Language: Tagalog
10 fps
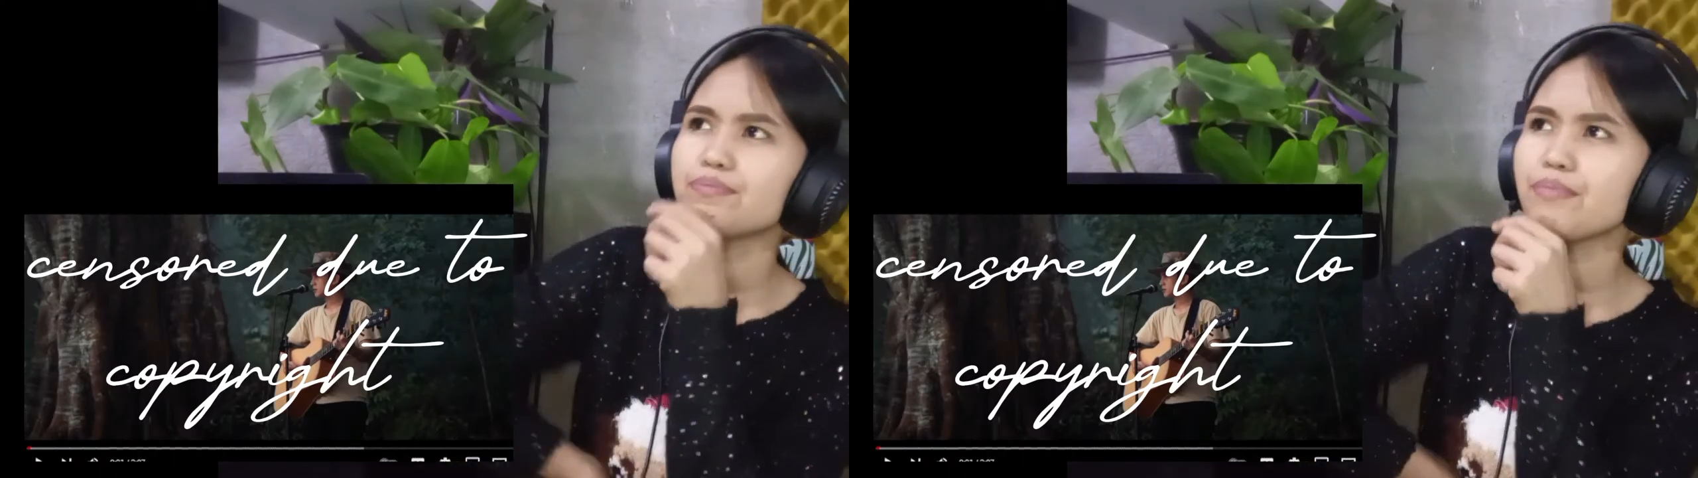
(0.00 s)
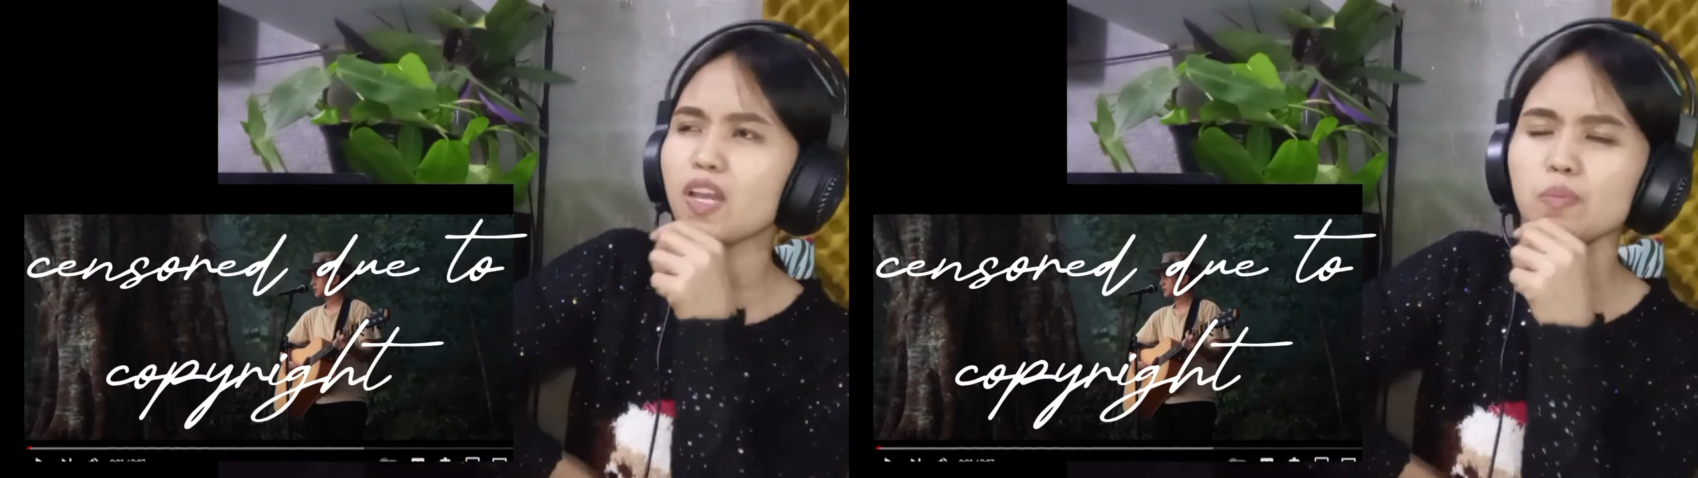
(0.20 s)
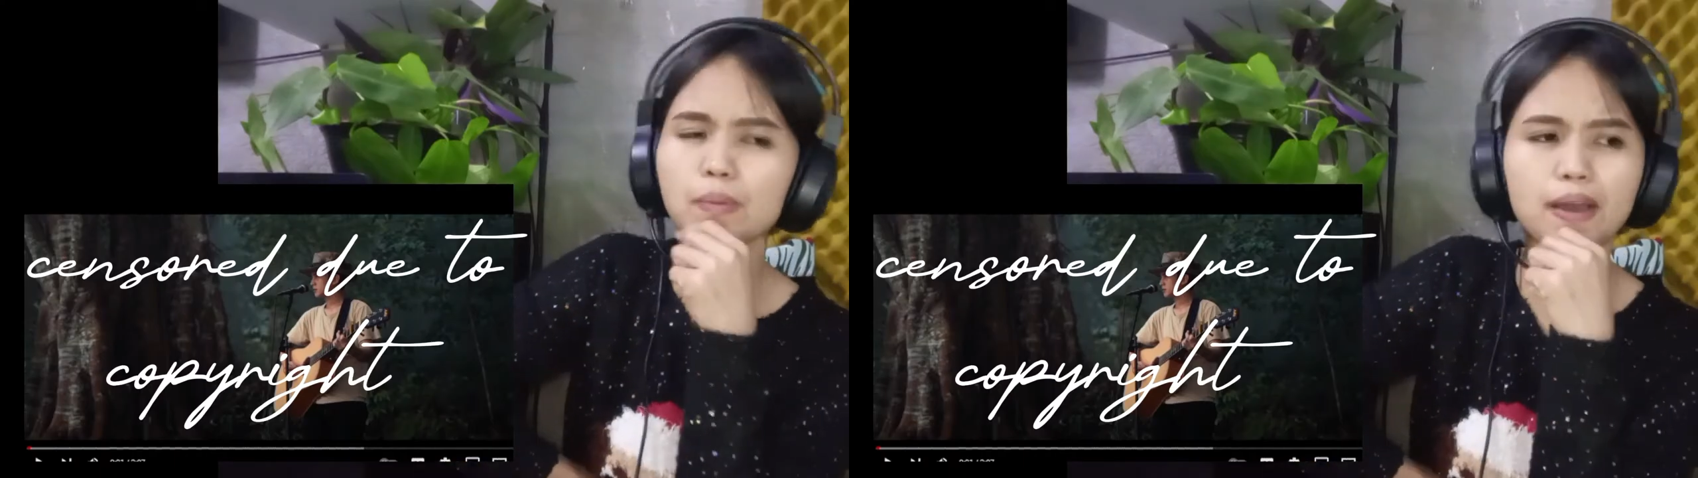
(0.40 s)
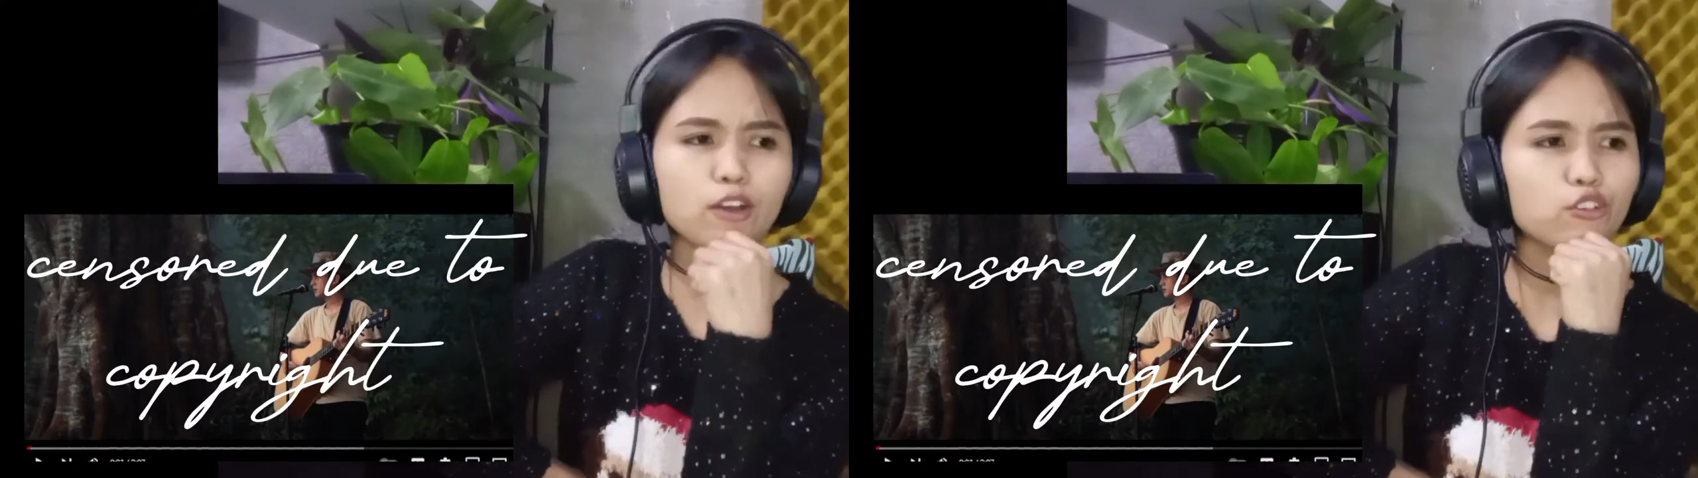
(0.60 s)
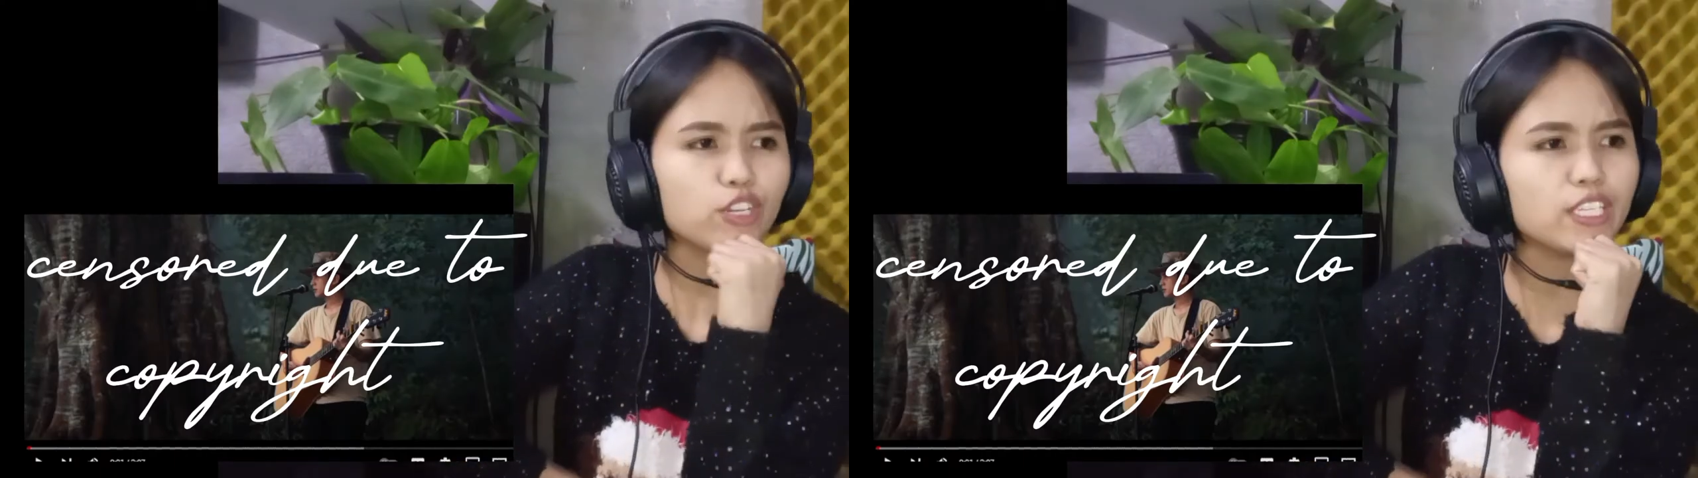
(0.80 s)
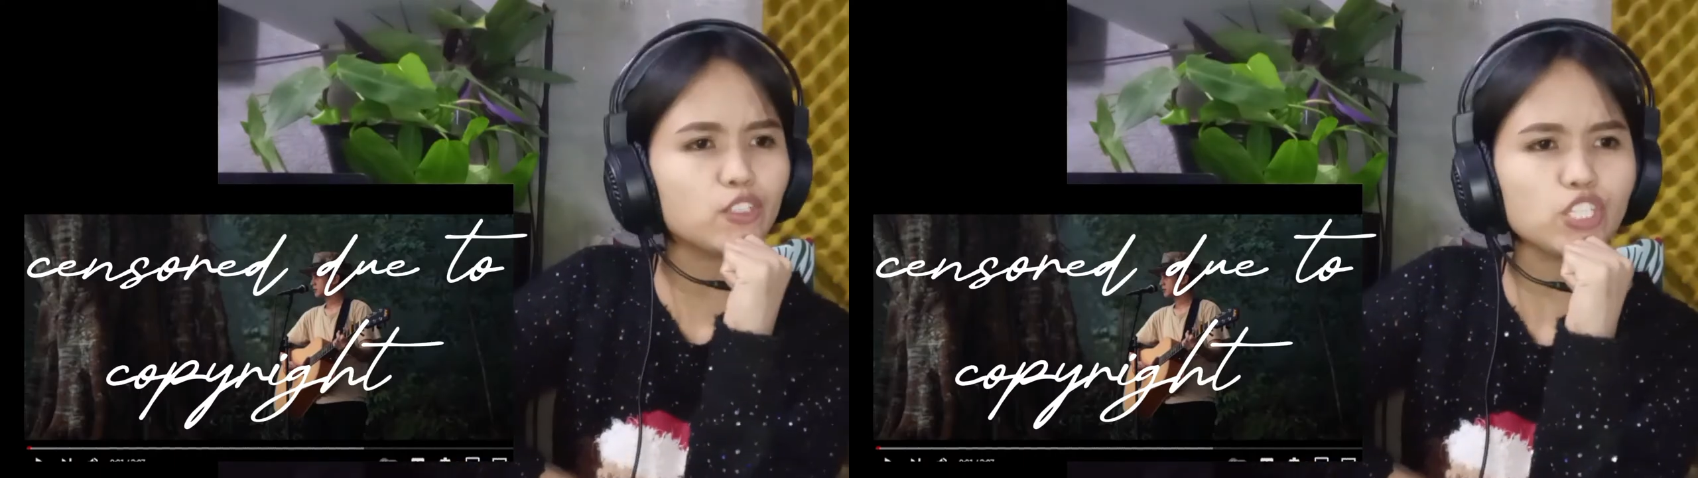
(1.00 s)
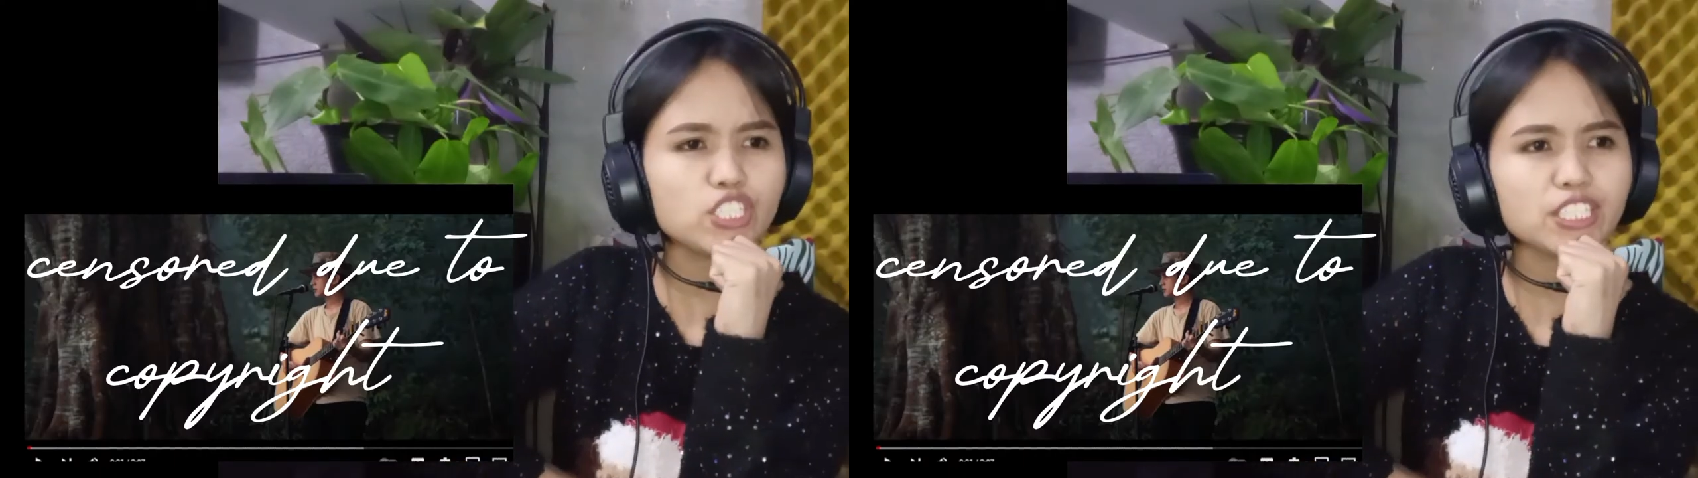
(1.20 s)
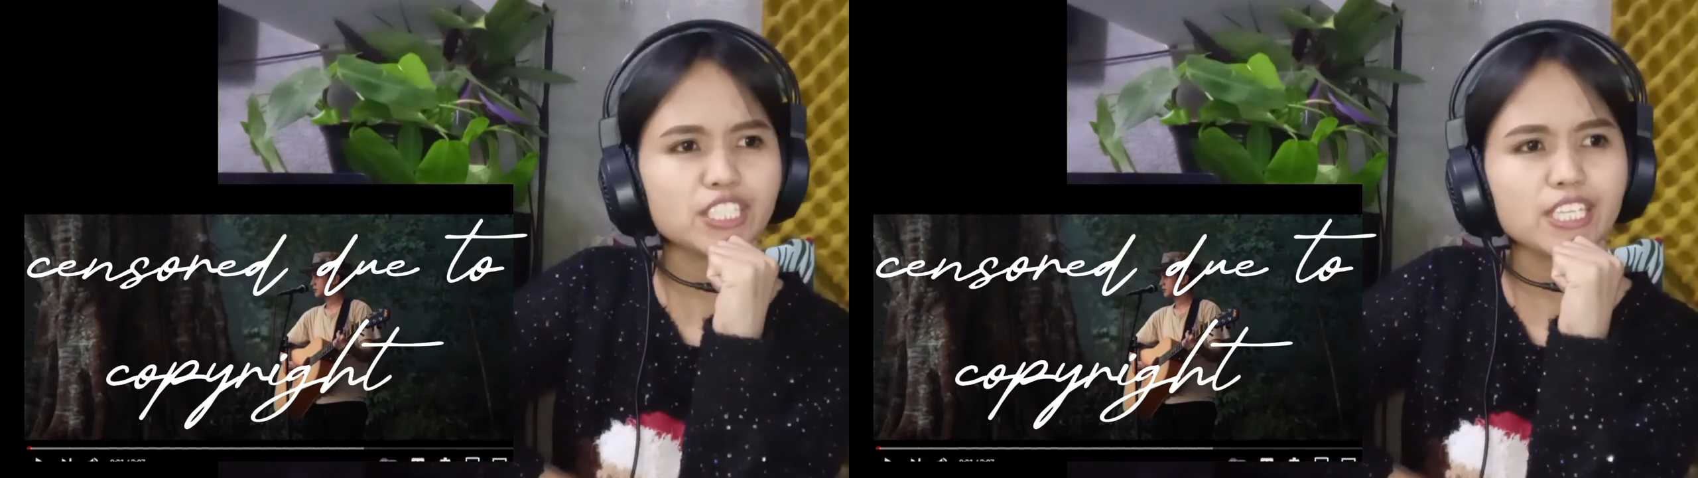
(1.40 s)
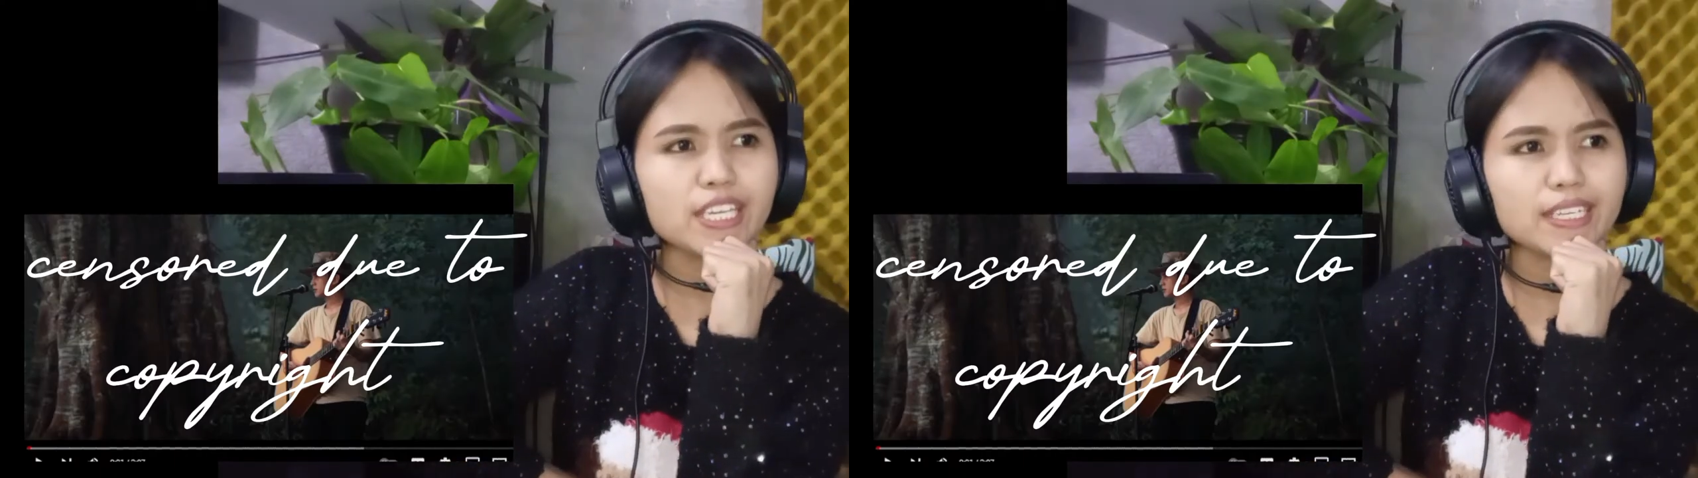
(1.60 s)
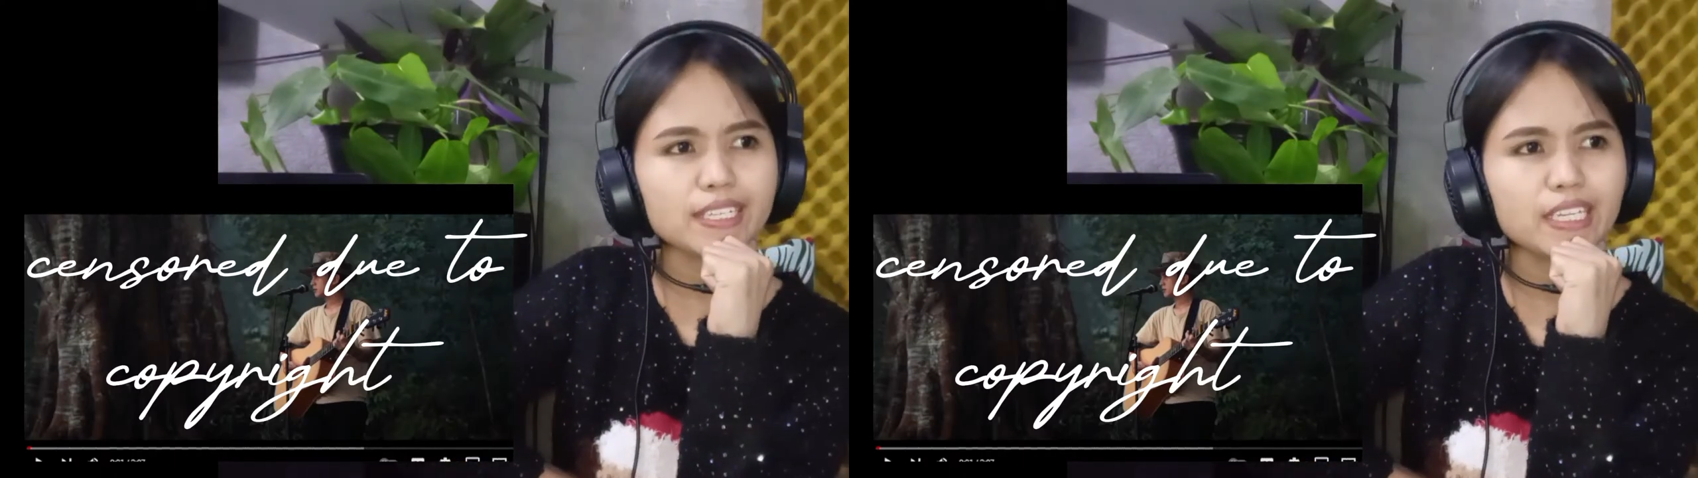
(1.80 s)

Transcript: Meron pa ba akong Indonesian singer